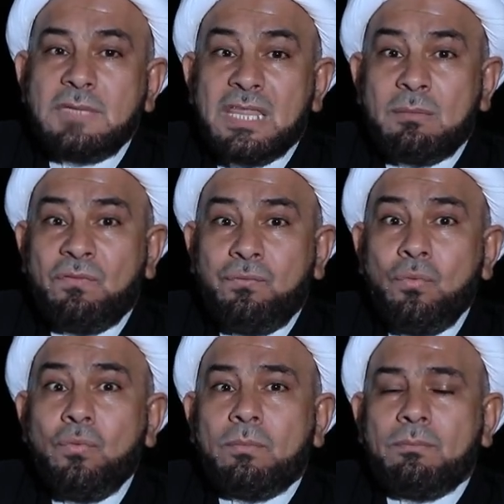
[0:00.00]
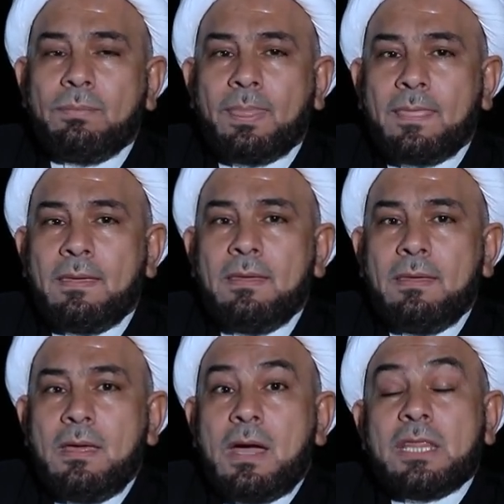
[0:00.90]
هذا مفهوم
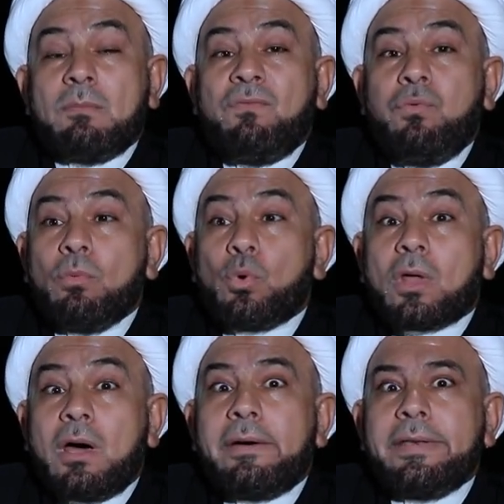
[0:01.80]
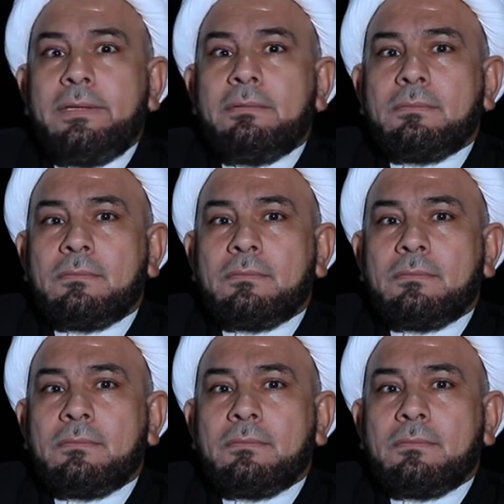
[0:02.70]
هذا مفهوم قرآني